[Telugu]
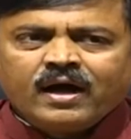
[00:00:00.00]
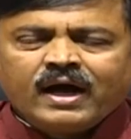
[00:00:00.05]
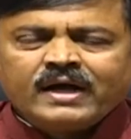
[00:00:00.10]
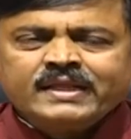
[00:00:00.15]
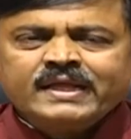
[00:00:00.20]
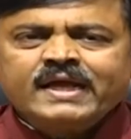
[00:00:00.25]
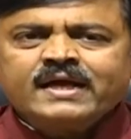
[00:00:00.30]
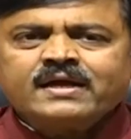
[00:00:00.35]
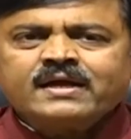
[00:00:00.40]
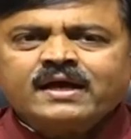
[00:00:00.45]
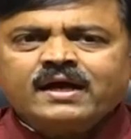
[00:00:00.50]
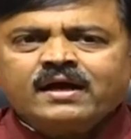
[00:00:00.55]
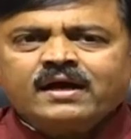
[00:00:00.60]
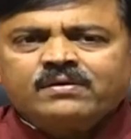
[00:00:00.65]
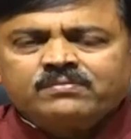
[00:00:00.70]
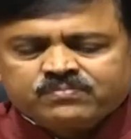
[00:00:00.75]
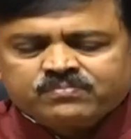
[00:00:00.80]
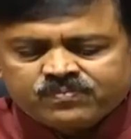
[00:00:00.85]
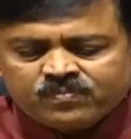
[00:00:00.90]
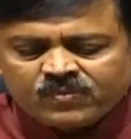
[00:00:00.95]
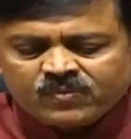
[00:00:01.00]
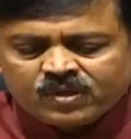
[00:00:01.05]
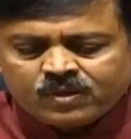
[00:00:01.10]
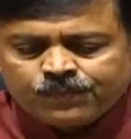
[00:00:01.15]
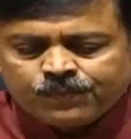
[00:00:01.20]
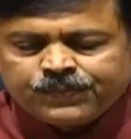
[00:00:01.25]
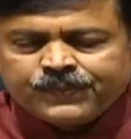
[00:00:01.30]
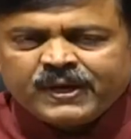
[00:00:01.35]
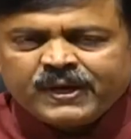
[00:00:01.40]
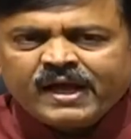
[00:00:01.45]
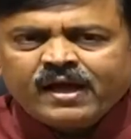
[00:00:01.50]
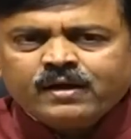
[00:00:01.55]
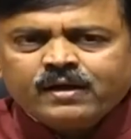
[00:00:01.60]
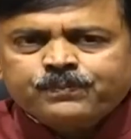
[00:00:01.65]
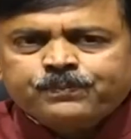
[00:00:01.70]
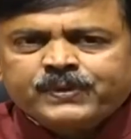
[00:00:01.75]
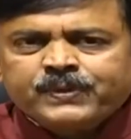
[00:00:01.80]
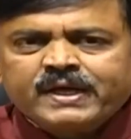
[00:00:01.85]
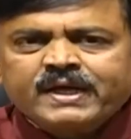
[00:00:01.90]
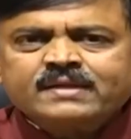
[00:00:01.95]
అనేక ప్రయ
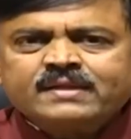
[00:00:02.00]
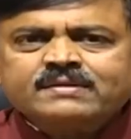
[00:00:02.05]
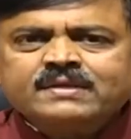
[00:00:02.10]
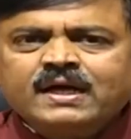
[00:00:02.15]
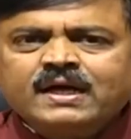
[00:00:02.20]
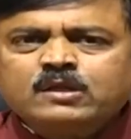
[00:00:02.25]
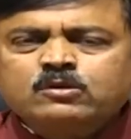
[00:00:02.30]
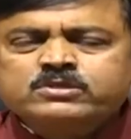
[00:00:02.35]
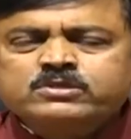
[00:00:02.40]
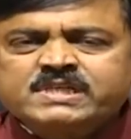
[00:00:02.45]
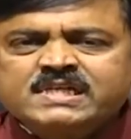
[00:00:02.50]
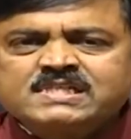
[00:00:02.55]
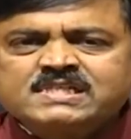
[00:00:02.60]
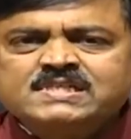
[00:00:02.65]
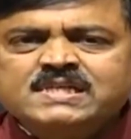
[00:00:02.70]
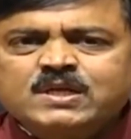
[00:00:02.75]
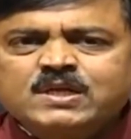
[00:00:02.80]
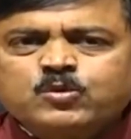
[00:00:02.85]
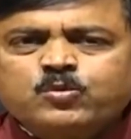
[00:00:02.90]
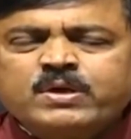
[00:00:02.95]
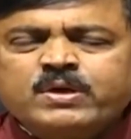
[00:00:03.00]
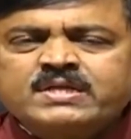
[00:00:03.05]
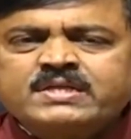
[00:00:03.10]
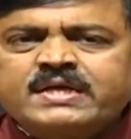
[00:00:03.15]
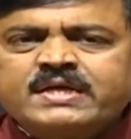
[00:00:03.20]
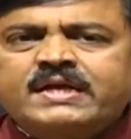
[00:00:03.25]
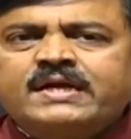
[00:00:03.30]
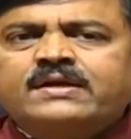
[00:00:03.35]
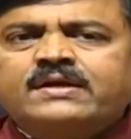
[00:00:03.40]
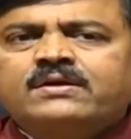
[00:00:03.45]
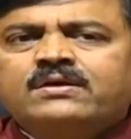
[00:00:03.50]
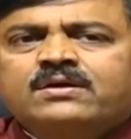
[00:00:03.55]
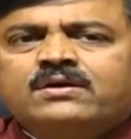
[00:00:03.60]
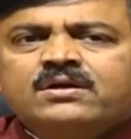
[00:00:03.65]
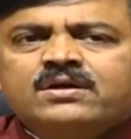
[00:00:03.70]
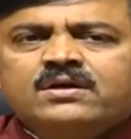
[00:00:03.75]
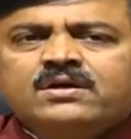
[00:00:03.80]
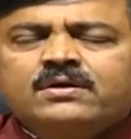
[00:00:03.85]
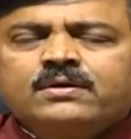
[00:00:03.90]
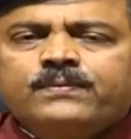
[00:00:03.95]
ప్రయత్నాలు చేసినటువంటి
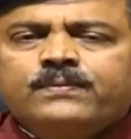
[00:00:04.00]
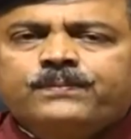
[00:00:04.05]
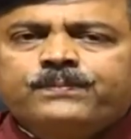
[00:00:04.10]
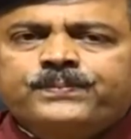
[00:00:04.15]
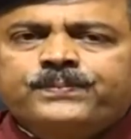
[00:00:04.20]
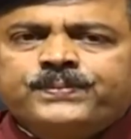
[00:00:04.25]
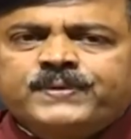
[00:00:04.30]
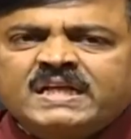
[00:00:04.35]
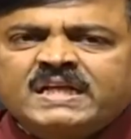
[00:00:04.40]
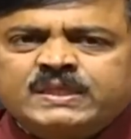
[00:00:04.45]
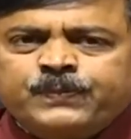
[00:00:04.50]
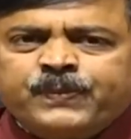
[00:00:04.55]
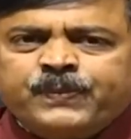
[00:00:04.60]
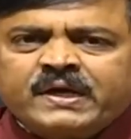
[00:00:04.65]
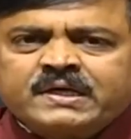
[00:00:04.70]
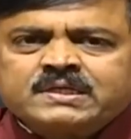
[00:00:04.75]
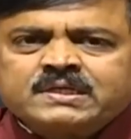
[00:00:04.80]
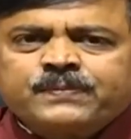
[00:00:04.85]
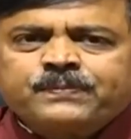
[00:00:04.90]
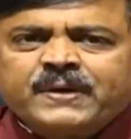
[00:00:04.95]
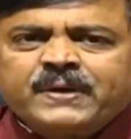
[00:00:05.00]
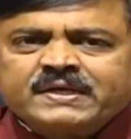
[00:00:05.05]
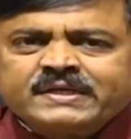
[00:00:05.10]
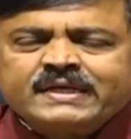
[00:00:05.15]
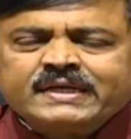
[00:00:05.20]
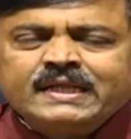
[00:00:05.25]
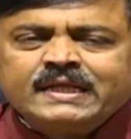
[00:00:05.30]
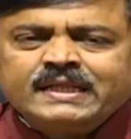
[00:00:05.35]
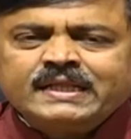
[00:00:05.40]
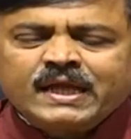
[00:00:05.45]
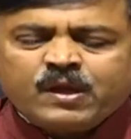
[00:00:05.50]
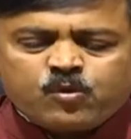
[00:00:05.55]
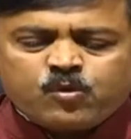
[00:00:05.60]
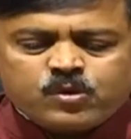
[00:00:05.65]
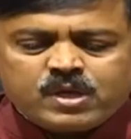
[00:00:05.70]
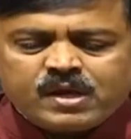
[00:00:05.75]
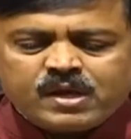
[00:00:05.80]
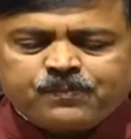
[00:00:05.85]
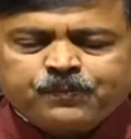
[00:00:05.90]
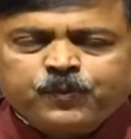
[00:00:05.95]
ప్రతిపక్ష పార్టీలన్నీ
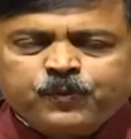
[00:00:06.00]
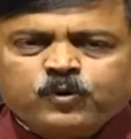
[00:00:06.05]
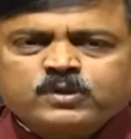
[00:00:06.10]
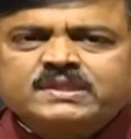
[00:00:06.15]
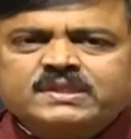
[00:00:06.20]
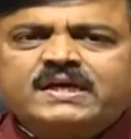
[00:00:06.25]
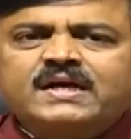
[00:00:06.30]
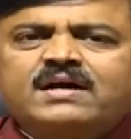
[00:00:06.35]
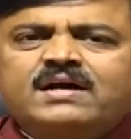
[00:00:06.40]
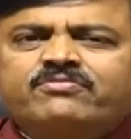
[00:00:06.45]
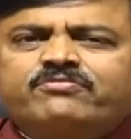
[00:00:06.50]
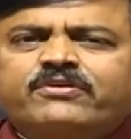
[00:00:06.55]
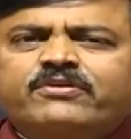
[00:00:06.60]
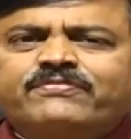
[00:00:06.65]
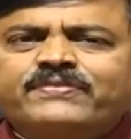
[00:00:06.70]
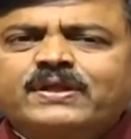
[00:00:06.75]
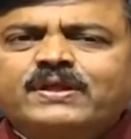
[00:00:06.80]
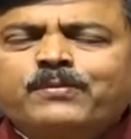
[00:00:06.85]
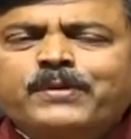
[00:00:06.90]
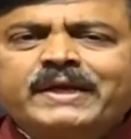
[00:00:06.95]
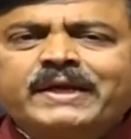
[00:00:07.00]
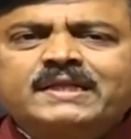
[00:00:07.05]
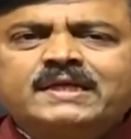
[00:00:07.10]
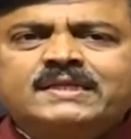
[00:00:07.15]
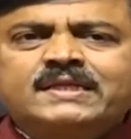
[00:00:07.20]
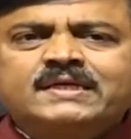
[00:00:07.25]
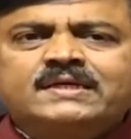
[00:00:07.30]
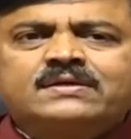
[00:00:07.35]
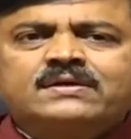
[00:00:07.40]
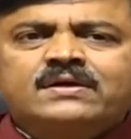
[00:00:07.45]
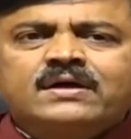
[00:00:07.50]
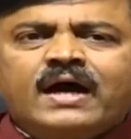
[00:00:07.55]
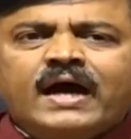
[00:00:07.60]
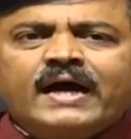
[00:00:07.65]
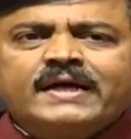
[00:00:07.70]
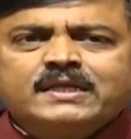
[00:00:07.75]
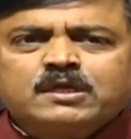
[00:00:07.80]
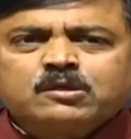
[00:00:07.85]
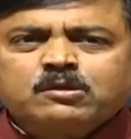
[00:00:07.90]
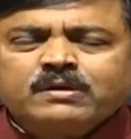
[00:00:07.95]
కూడా పూర్తిగా విఫలమైన
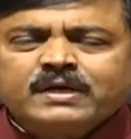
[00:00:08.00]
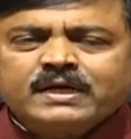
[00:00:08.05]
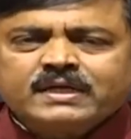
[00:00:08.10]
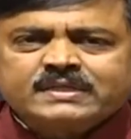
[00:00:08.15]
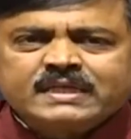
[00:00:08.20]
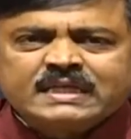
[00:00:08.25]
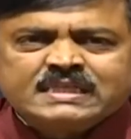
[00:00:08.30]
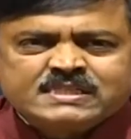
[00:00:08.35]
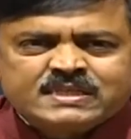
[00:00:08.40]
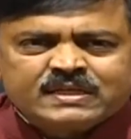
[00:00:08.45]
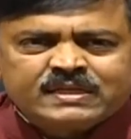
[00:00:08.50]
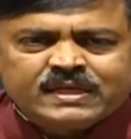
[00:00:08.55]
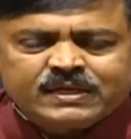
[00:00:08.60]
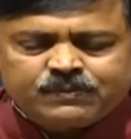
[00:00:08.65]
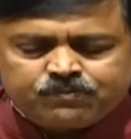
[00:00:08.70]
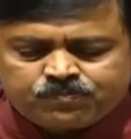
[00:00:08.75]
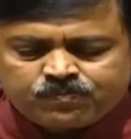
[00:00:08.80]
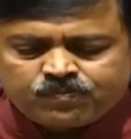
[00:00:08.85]
అయినట్లుగా తెలిసింది